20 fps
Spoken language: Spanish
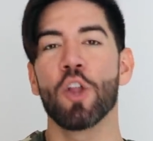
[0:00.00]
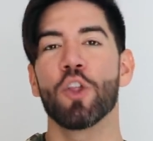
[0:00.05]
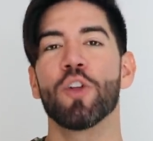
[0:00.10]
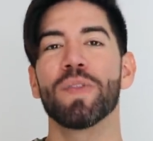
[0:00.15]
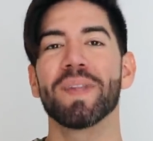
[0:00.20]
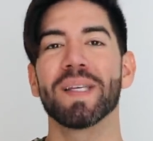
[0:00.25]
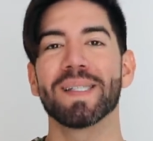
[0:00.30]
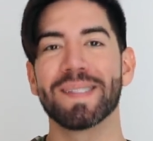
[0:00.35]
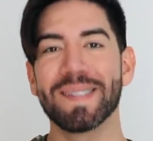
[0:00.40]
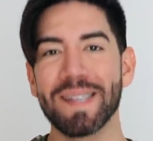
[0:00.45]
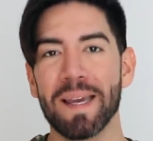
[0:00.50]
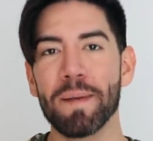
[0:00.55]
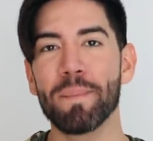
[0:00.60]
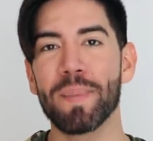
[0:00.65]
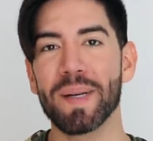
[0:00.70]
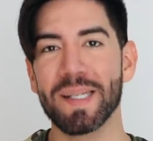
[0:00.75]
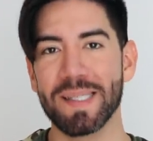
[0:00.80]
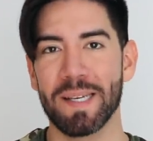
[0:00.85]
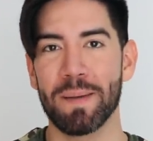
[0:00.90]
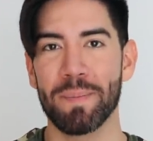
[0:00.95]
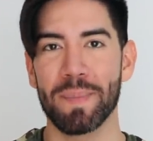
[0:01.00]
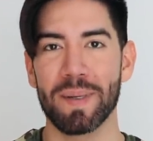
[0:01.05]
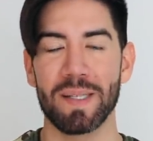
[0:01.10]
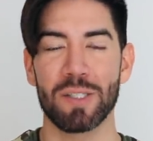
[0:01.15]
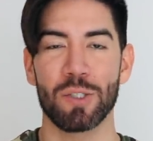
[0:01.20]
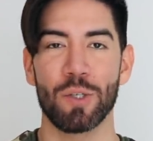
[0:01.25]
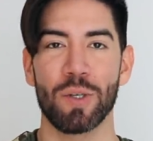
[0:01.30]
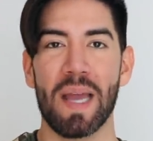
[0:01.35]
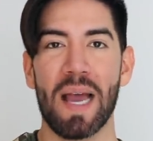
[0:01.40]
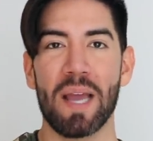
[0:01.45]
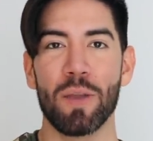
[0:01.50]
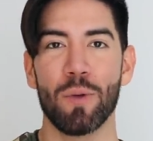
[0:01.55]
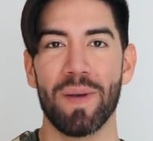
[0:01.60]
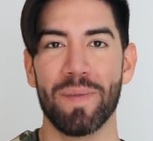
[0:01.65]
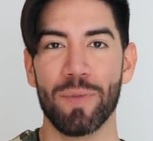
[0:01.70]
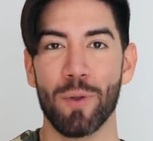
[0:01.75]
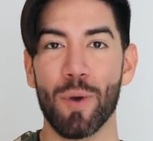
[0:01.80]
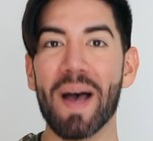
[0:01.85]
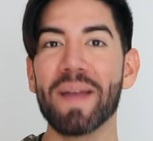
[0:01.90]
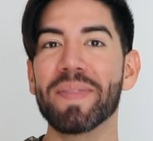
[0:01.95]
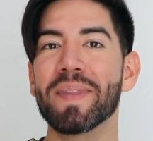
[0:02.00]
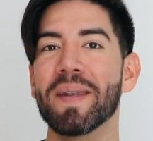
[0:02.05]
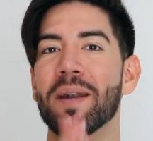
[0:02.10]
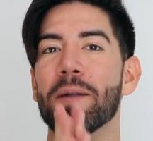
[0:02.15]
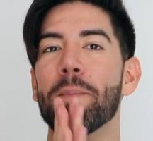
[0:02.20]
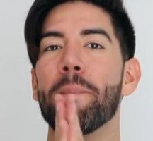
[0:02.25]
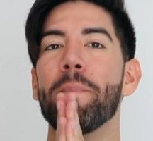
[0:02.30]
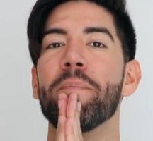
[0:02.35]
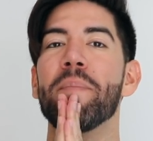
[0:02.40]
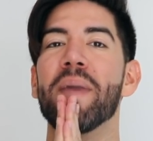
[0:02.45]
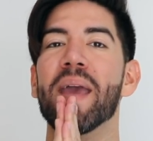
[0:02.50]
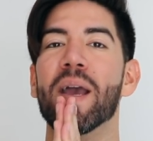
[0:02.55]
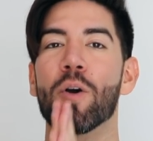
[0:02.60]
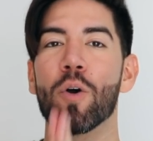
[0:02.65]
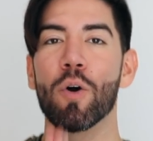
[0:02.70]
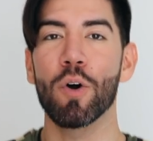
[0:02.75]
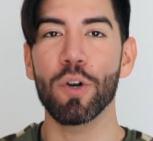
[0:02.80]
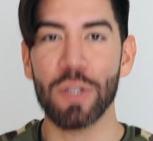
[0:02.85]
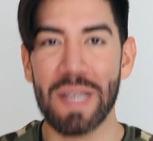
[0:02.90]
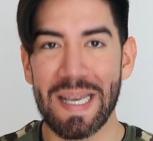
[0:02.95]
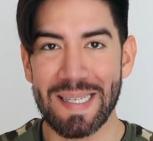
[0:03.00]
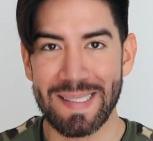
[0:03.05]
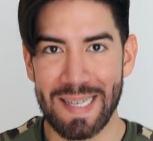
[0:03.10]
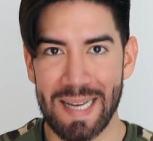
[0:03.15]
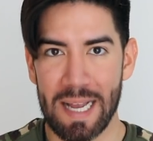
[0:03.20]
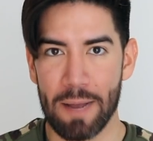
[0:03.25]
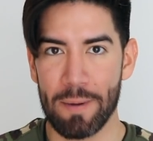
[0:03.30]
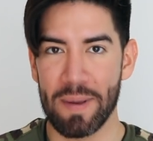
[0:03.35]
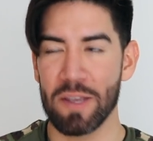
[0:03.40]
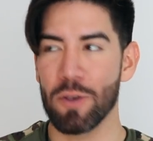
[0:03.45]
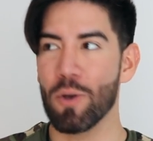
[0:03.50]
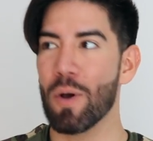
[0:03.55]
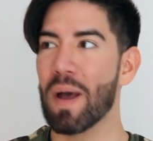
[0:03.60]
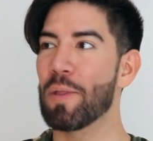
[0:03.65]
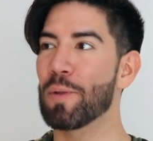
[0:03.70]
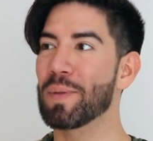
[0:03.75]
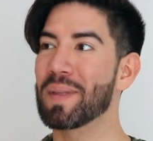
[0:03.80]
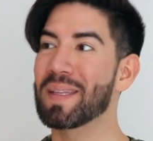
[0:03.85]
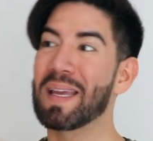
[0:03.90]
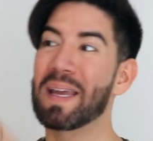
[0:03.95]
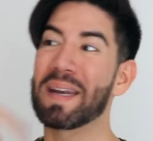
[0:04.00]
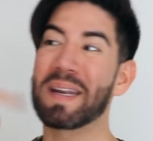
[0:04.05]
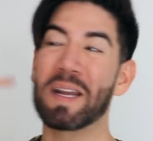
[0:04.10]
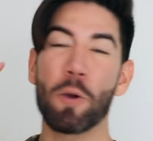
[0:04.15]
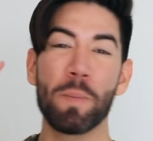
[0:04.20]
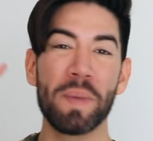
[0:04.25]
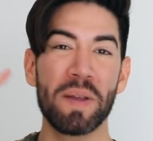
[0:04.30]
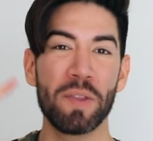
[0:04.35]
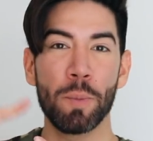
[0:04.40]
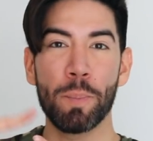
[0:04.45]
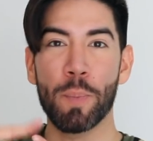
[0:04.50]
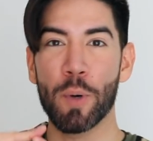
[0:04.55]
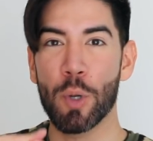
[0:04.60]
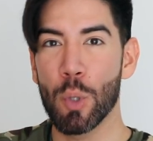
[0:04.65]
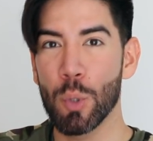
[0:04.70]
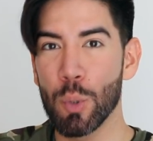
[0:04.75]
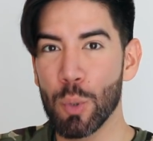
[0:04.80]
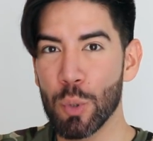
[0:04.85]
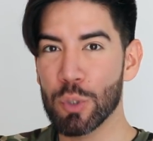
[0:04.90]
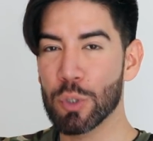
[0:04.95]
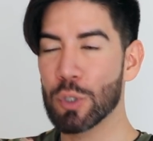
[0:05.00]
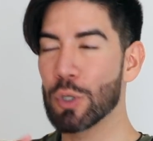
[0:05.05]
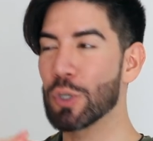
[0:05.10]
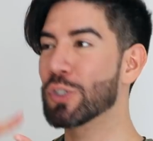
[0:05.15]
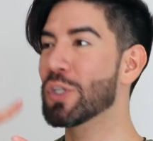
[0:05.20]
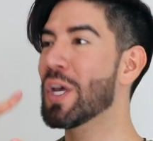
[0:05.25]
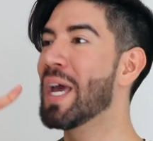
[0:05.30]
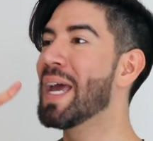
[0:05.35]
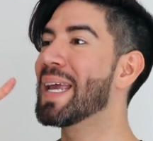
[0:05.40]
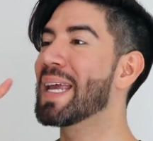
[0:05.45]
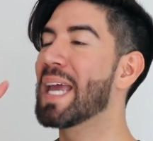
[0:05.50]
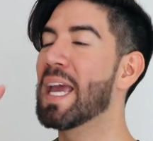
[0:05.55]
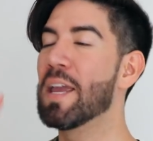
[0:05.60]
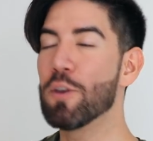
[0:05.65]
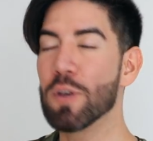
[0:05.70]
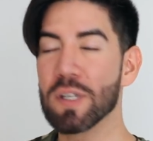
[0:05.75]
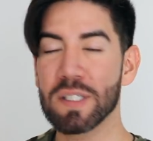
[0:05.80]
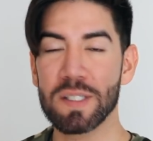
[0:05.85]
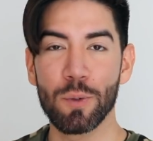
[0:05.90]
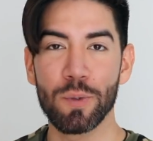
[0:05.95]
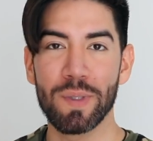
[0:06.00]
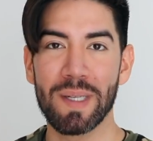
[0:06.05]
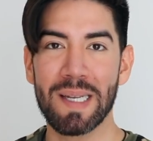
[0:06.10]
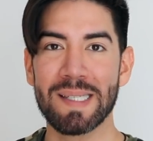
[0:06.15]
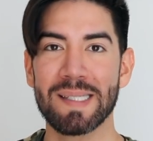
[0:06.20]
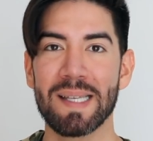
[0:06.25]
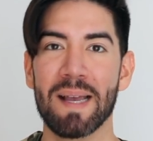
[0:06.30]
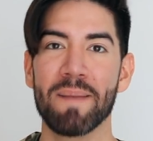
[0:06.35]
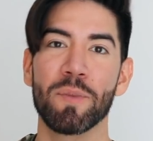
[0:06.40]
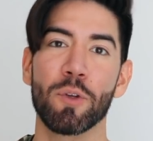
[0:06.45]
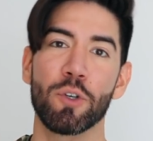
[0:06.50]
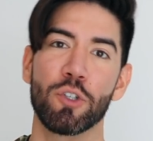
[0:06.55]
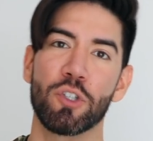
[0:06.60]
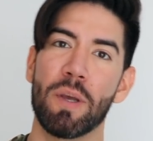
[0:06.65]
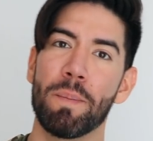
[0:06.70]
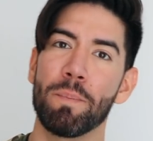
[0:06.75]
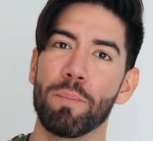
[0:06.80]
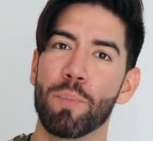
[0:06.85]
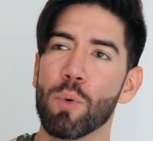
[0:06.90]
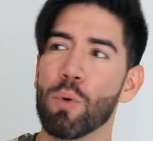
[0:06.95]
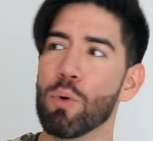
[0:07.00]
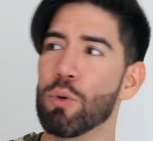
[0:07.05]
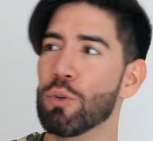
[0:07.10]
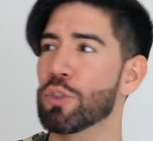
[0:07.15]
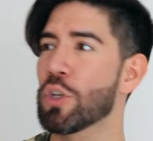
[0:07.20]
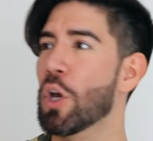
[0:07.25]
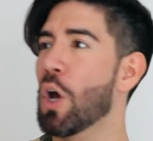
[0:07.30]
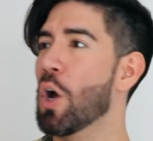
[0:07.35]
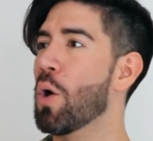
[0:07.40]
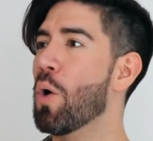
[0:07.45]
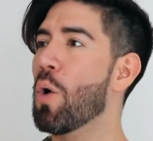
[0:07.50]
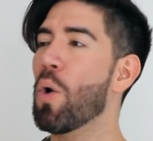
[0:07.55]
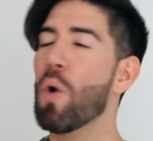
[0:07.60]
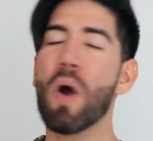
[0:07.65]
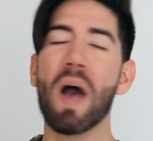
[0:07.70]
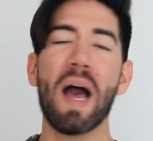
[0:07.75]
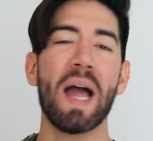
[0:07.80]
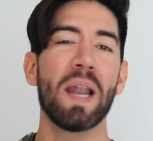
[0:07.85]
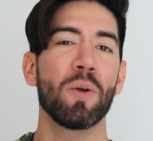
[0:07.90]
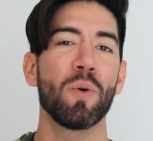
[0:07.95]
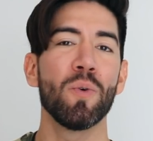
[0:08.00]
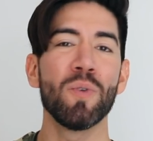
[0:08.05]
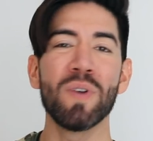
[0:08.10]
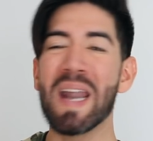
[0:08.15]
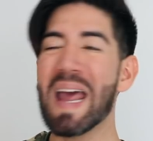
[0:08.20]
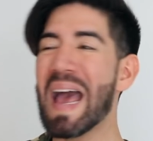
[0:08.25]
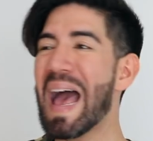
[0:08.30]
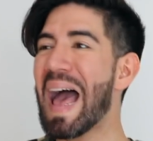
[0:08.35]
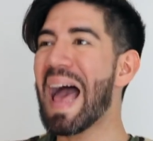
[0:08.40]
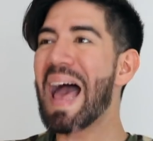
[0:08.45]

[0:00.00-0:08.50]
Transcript: donde siempre, siempre te estoy ayudando a tener mejor ese cabello, a donde te recomiendo productos que yo esté utilizando, shampoos o algún,